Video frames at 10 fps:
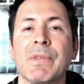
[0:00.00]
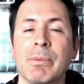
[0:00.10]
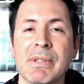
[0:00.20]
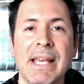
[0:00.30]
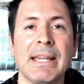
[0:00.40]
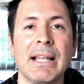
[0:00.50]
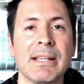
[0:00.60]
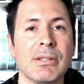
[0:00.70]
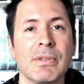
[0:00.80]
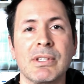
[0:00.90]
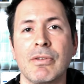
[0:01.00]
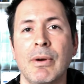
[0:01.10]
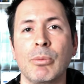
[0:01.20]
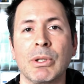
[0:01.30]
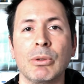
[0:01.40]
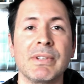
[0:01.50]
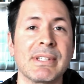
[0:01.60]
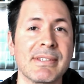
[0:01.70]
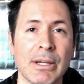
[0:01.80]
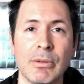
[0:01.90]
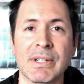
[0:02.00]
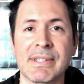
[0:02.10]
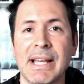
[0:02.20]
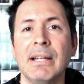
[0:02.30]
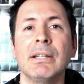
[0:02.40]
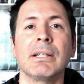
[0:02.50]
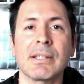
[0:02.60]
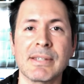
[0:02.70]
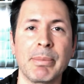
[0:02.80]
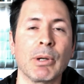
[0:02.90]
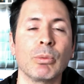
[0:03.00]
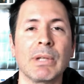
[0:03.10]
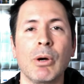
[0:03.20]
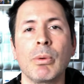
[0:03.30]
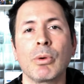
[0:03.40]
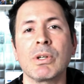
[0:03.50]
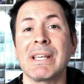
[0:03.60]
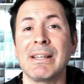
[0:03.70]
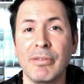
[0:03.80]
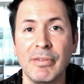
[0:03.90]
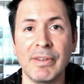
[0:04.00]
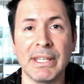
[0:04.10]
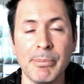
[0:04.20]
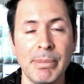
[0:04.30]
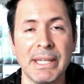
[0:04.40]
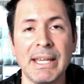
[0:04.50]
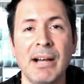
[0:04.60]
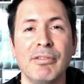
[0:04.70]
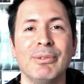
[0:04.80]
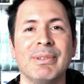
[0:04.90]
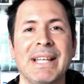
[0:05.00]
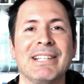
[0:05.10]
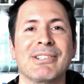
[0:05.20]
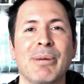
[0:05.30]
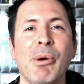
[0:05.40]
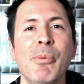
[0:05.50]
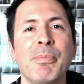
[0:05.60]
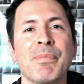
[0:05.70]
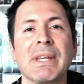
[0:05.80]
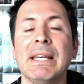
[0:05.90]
Me segue lá se você tiver alguma dúvida, quiser conversar, quiser perguntar alguma coisa, fique bem à vontade, tá bom?